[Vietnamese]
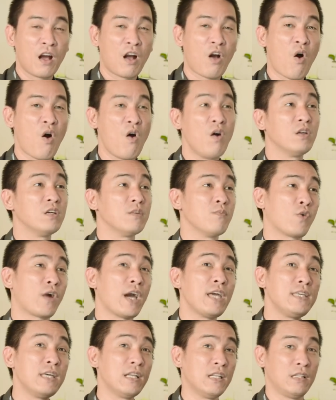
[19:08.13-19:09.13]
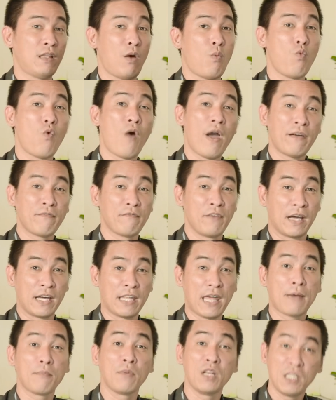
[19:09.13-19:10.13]
có được một cái nhìn tổng quát về
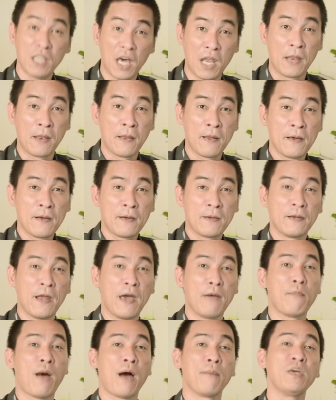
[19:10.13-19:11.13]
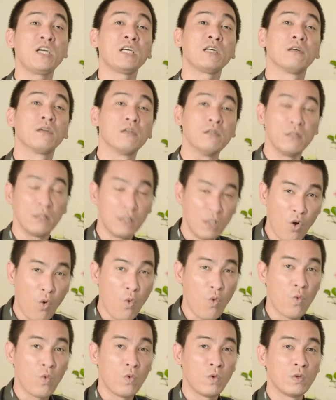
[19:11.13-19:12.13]
cái tháng Bính Thìn để mà biết cương
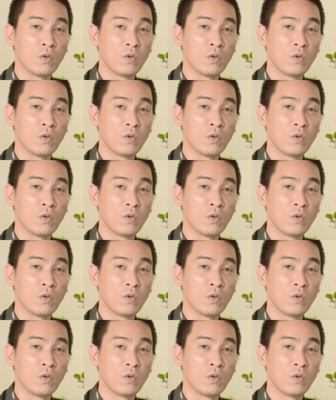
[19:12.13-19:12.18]
nhu